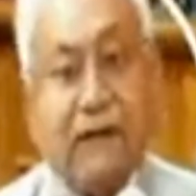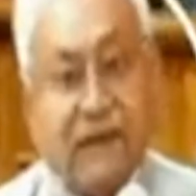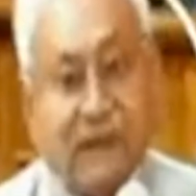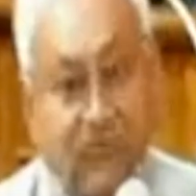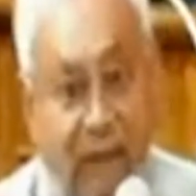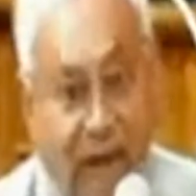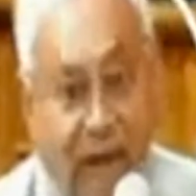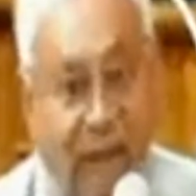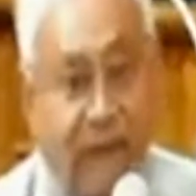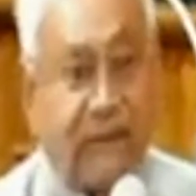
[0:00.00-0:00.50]

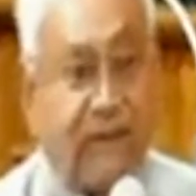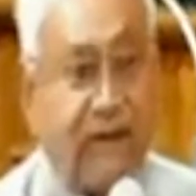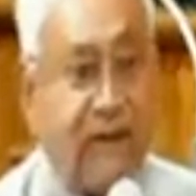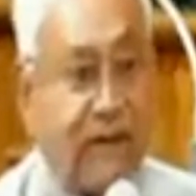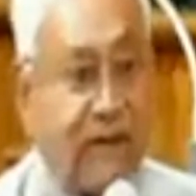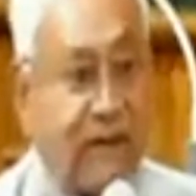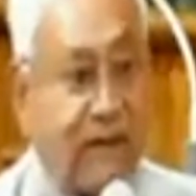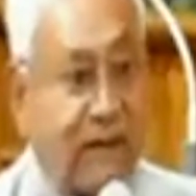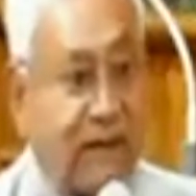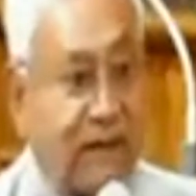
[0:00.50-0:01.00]
जवाब
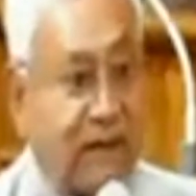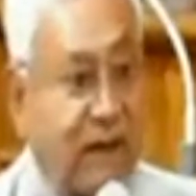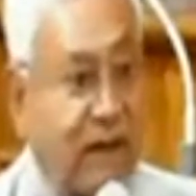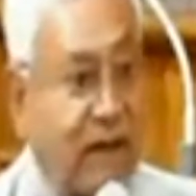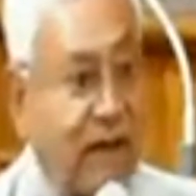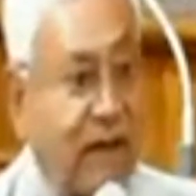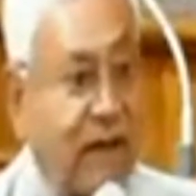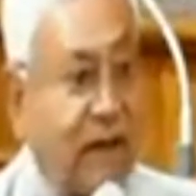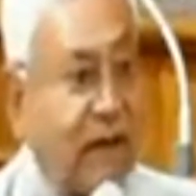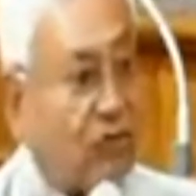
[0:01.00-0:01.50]
दिया जाता
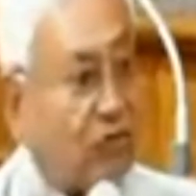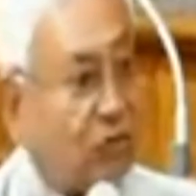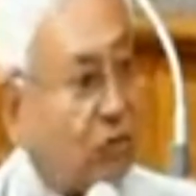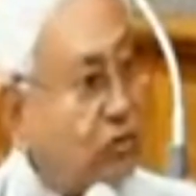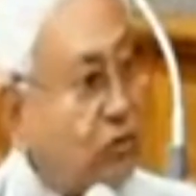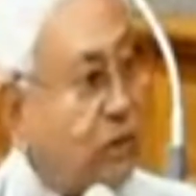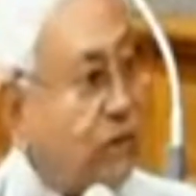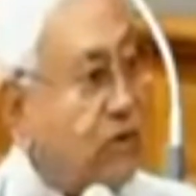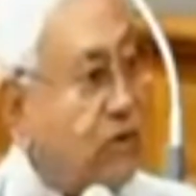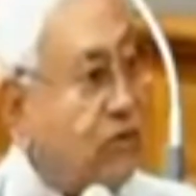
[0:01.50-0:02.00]
है तो
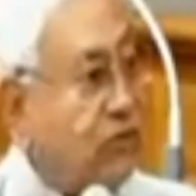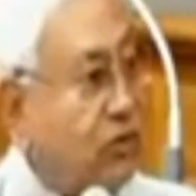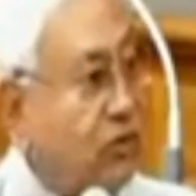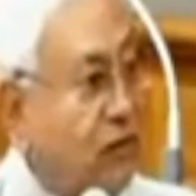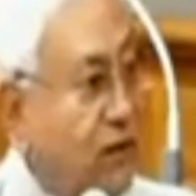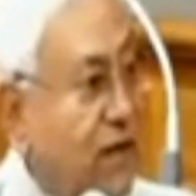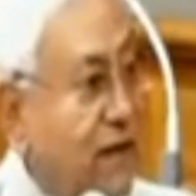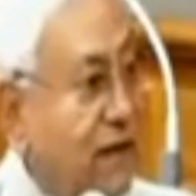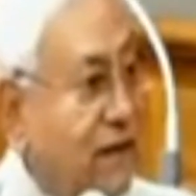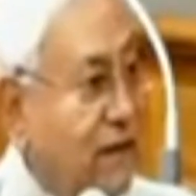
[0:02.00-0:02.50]
सब चीज तो
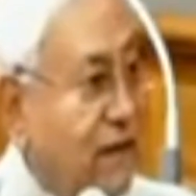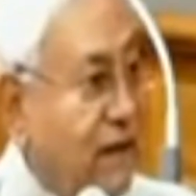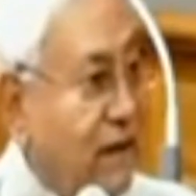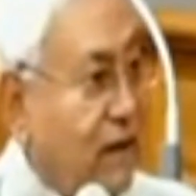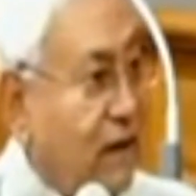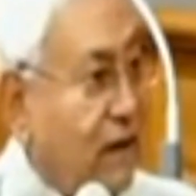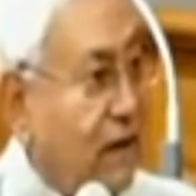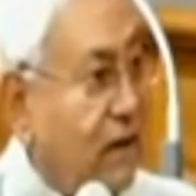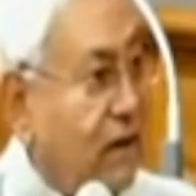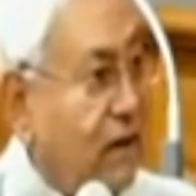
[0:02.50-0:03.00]
किया ही
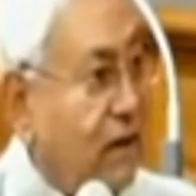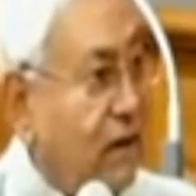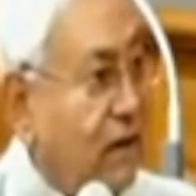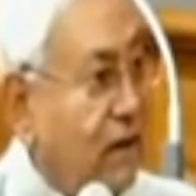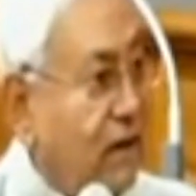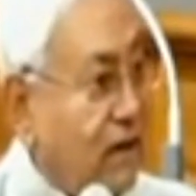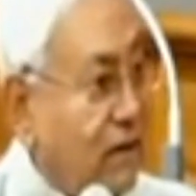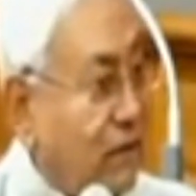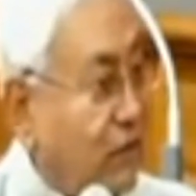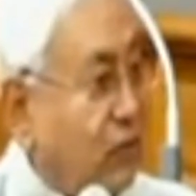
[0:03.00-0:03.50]
जाएगा
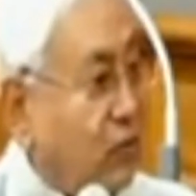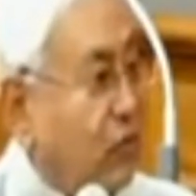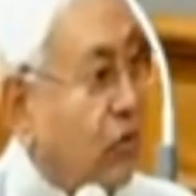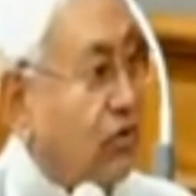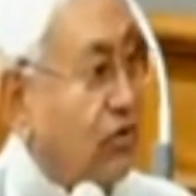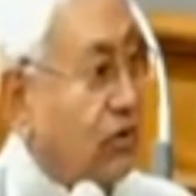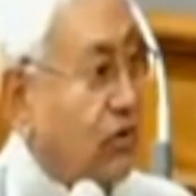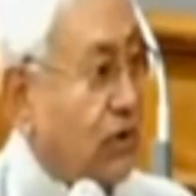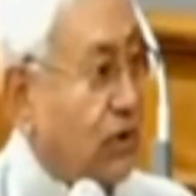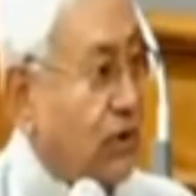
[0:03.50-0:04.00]
इसमें कोई
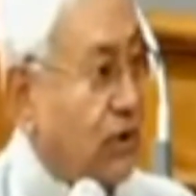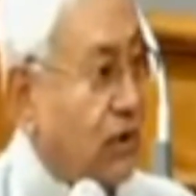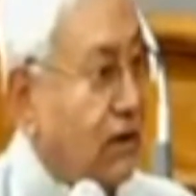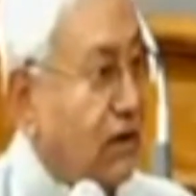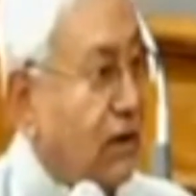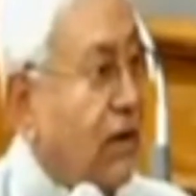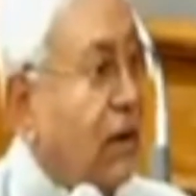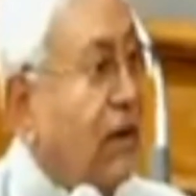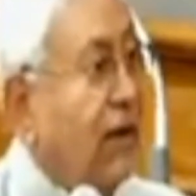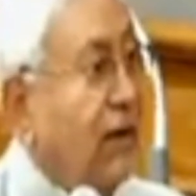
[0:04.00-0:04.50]
शक नहीं
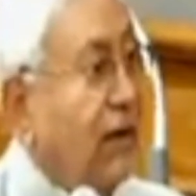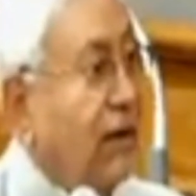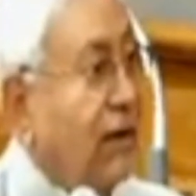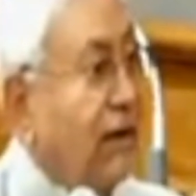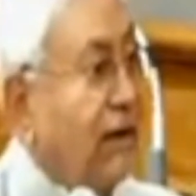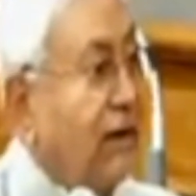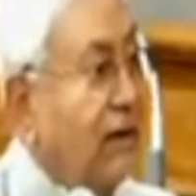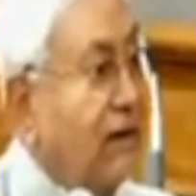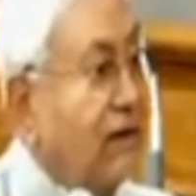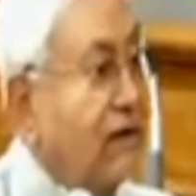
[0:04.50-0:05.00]

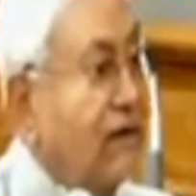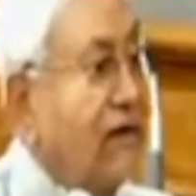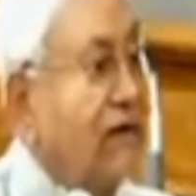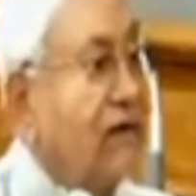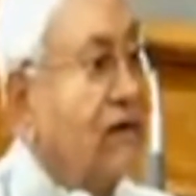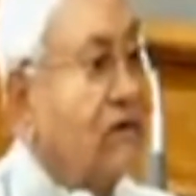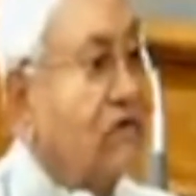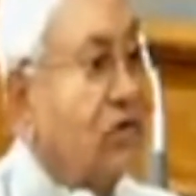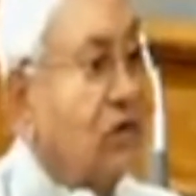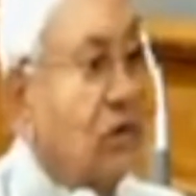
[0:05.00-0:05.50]
लेकिन इस
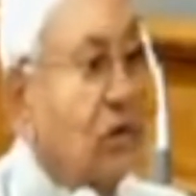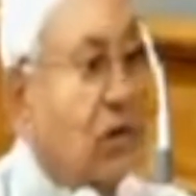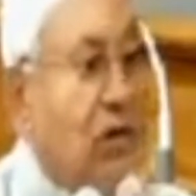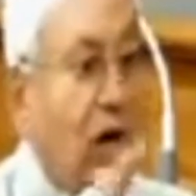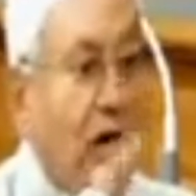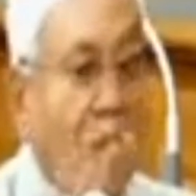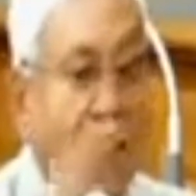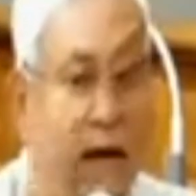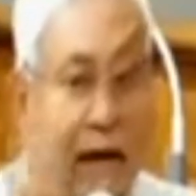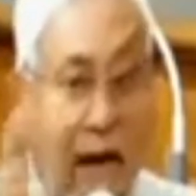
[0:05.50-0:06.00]
चीज को
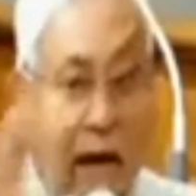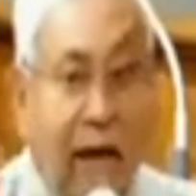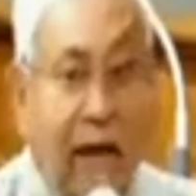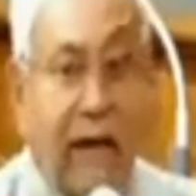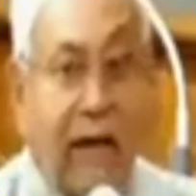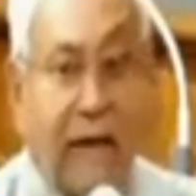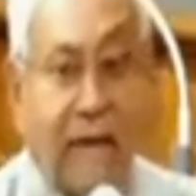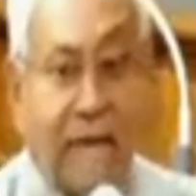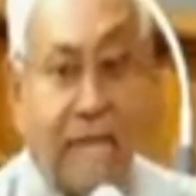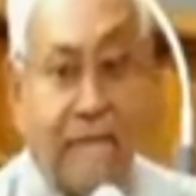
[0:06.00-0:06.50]
अकारण